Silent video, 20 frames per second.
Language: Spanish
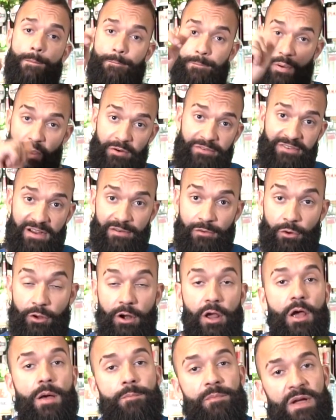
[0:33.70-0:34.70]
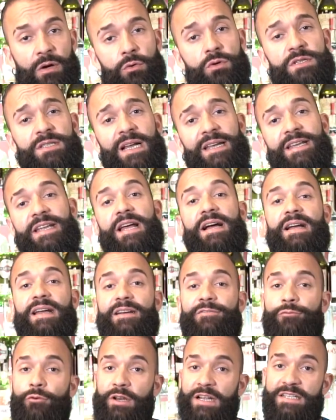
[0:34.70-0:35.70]
Por favor, me gustaría
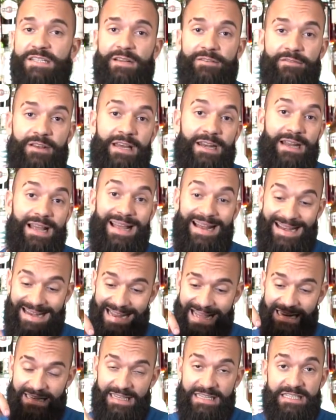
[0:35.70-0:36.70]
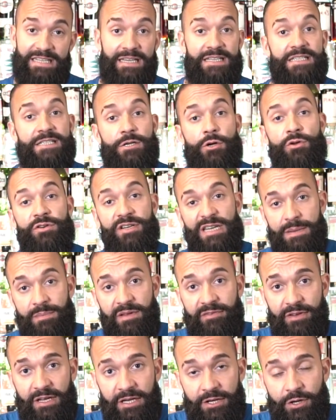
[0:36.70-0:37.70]
que fueras a ver la descripción de
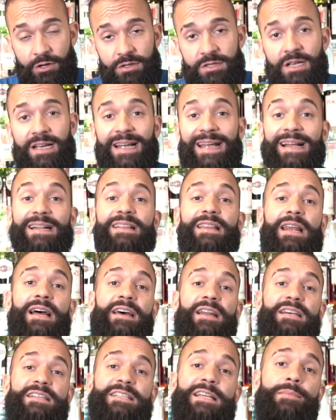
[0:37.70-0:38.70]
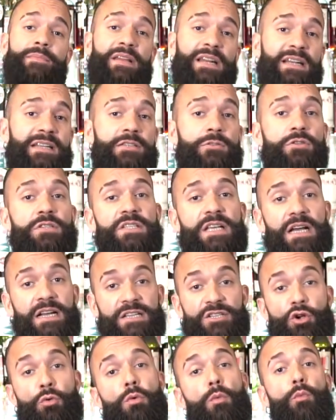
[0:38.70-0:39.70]
mis vídeos, que entraras en mis redes
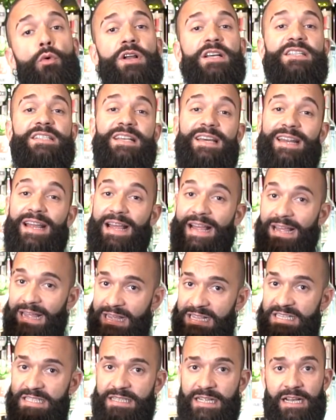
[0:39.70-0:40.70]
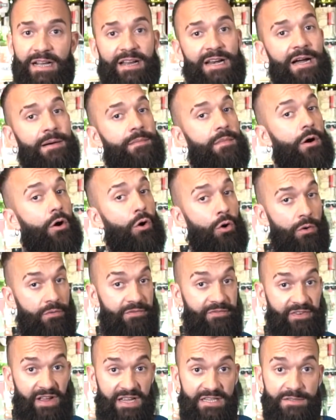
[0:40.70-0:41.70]
sociales como puede ser Instagram o
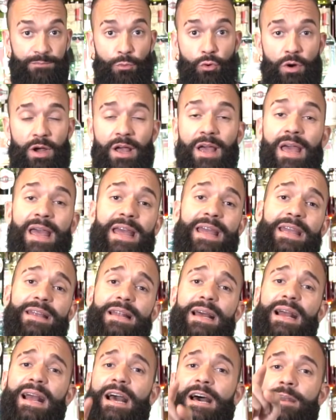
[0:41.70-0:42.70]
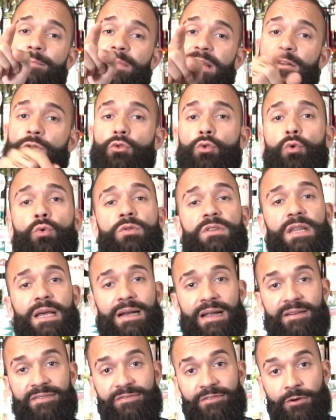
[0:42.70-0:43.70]
Facebook y dejarme tu
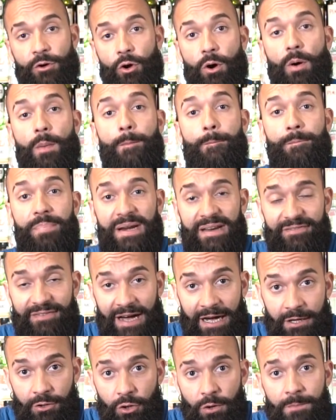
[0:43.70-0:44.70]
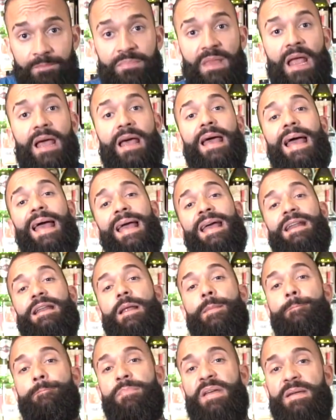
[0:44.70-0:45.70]
teléfono privado
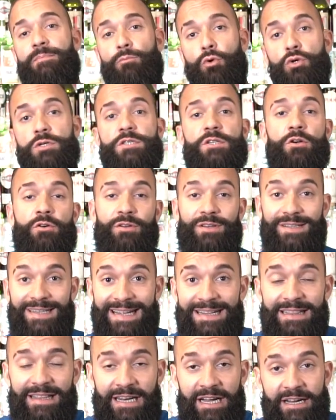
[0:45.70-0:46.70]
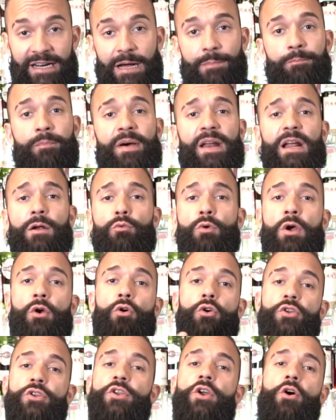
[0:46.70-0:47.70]
en mi buzón de entrada para
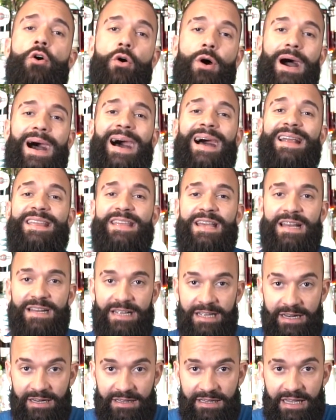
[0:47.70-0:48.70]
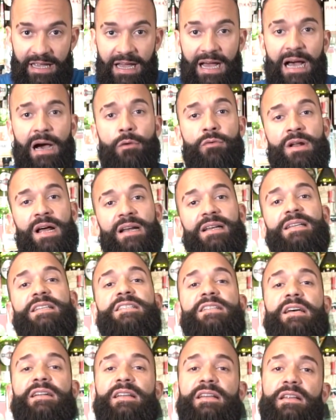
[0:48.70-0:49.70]
luego yo añadirte a una
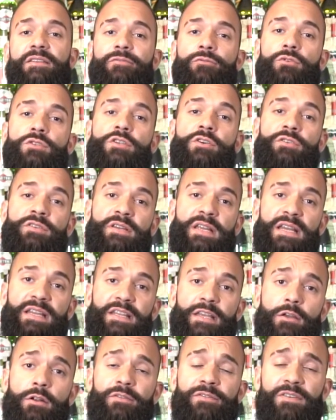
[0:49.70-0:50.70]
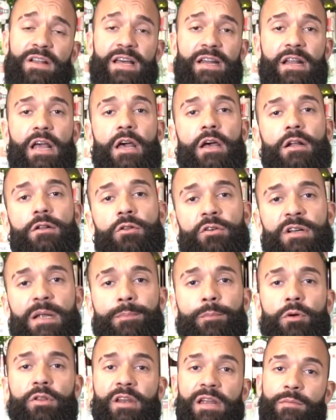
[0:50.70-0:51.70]
lista de difusión de Quiero Flair donde
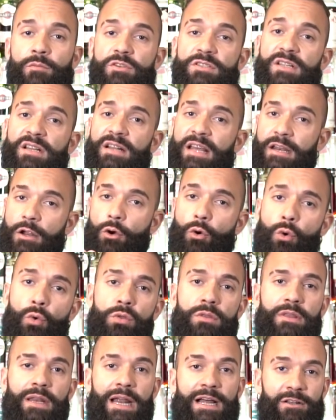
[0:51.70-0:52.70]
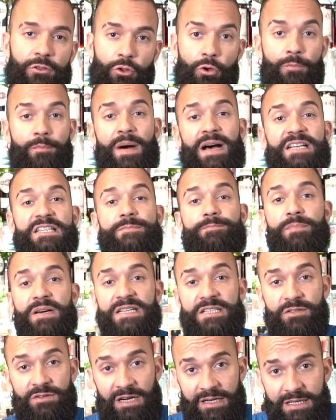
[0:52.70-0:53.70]
podremos tener un trato más
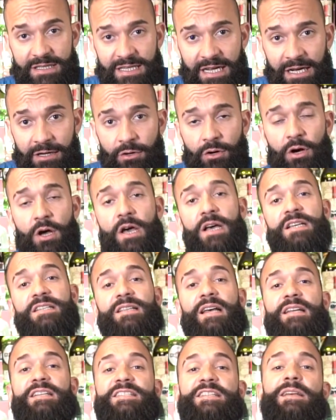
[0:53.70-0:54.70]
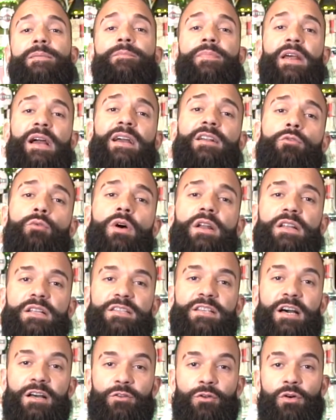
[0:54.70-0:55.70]
personalizado, estar siempre
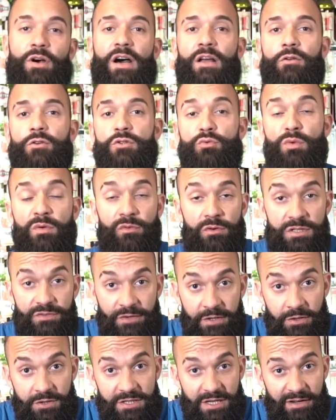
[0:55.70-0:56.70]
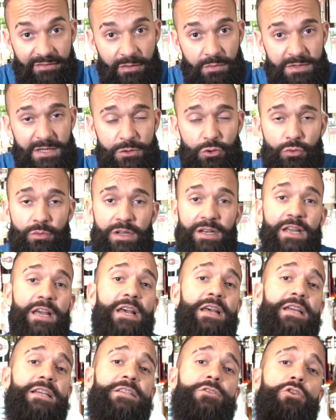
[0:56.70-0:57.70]
actualizado a los nuevos vídeos que vamos a subir
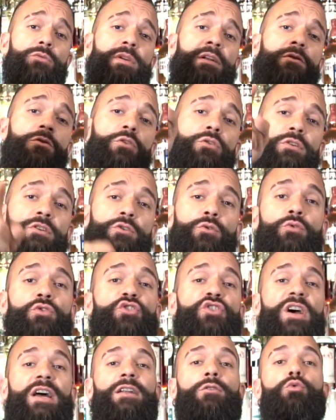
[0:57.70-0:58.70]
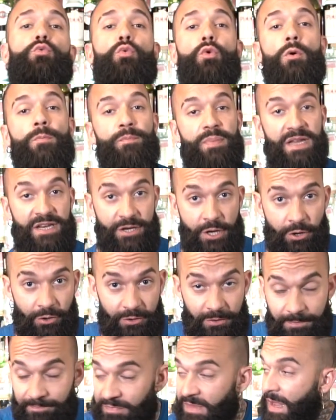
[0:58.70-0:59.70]
y sobre todo escuchar tu
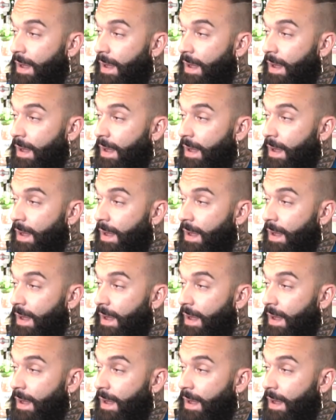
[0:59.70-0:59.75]
opinión.